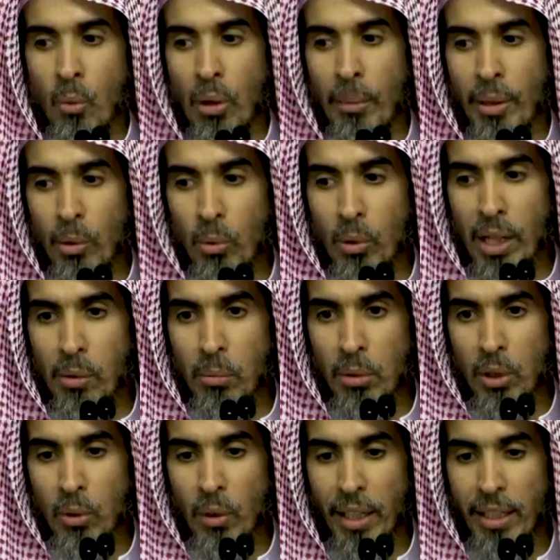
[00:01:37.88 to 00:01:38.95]
والمرء لا
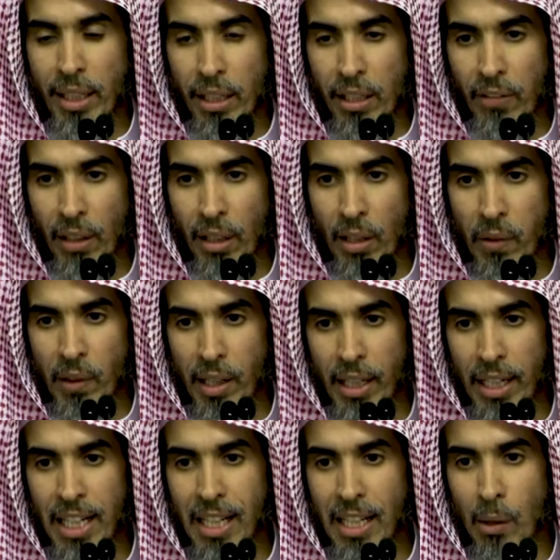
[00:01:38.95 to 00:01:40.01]
يمكن أن يعرف
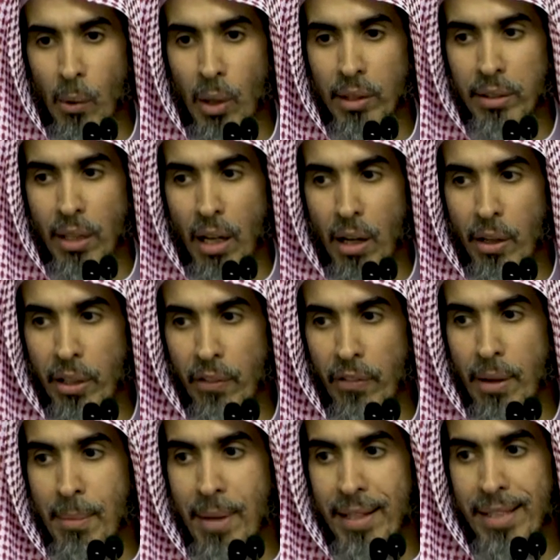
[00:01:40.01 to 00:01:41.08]
القضاء إلا وقد
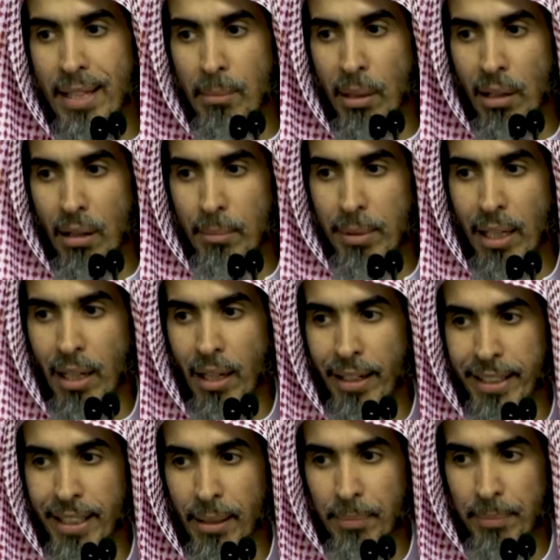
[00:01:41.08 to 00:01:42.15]
عرف ما سبق من
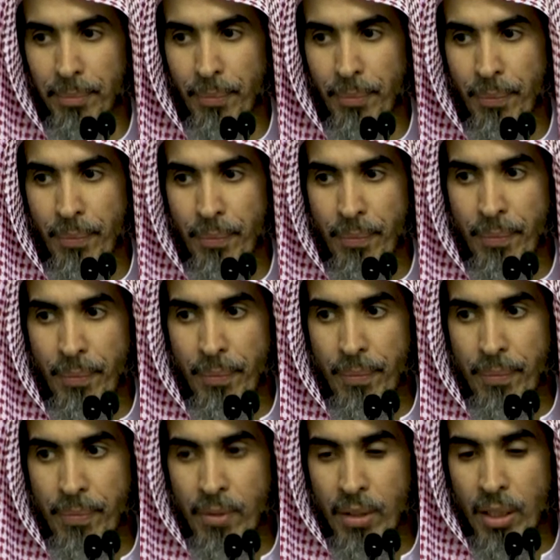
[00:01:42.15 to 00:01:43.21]
الأحكام
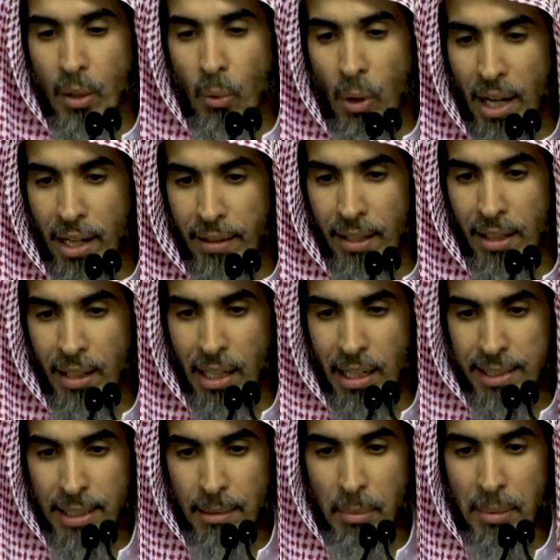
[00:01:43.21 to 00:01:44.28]
وهذا
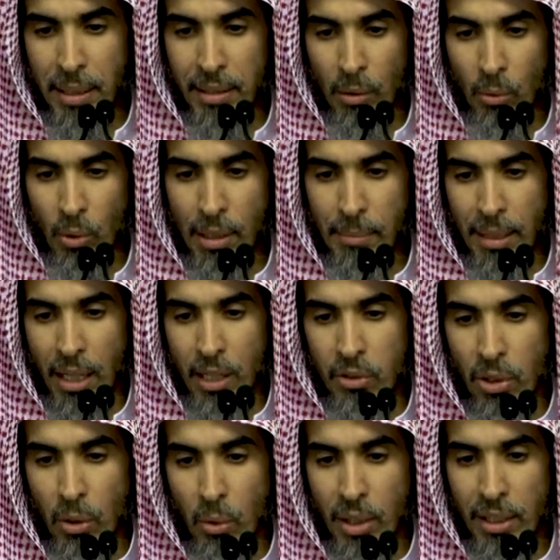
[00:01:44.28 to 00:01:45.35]
السبب أن العلماء
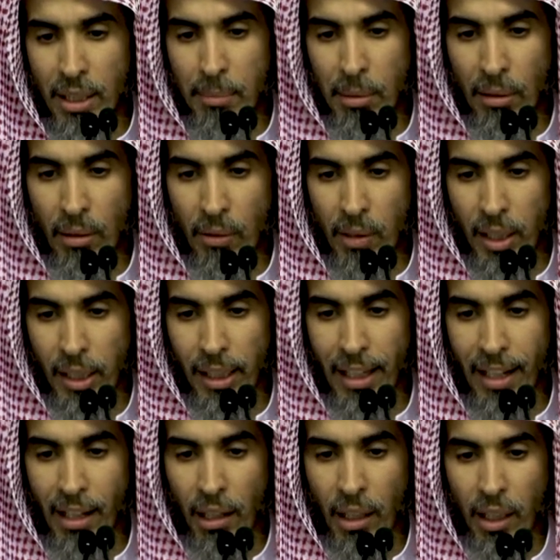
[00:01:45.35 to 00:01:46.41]
أجلوا كتاب القضاء إلى
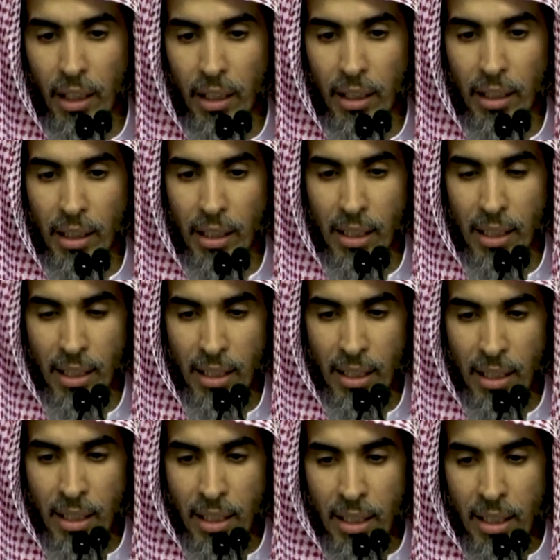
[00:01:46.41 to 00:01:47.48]
آخر
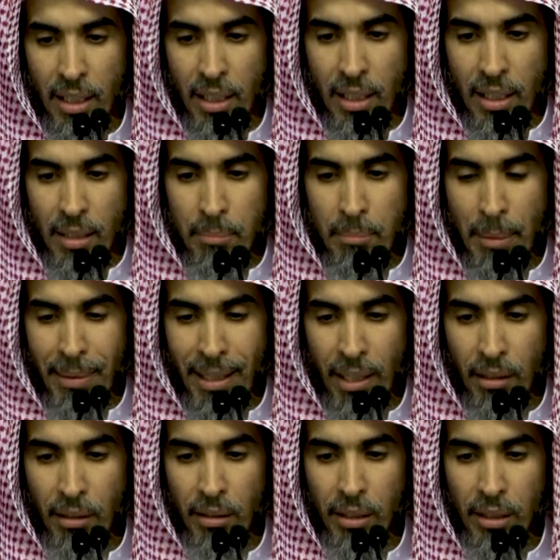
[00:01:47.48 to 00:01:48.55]

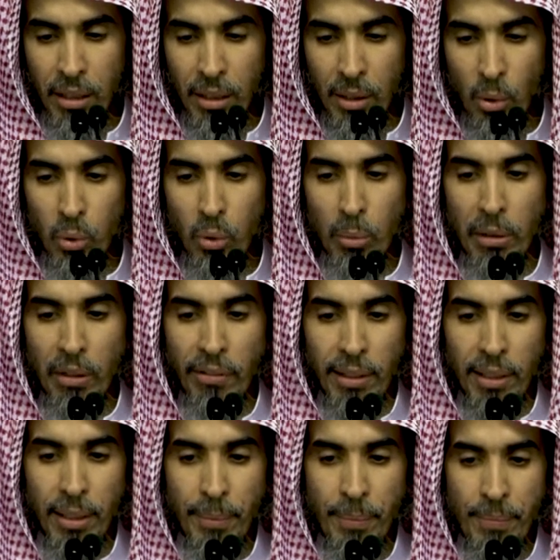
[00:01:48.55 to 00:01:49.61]
مباحث كتب
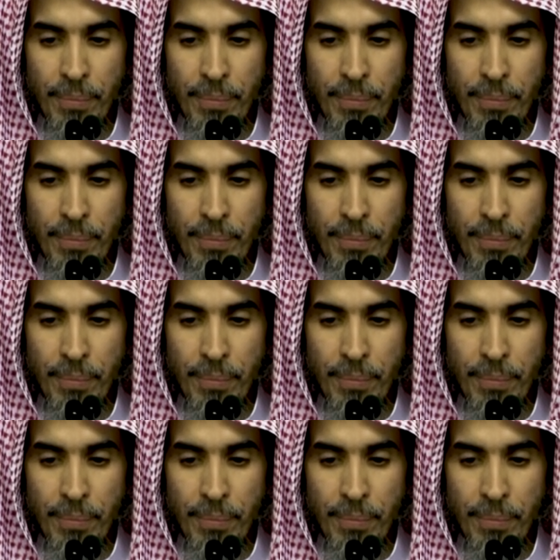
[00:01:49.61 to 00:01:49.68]
الفقه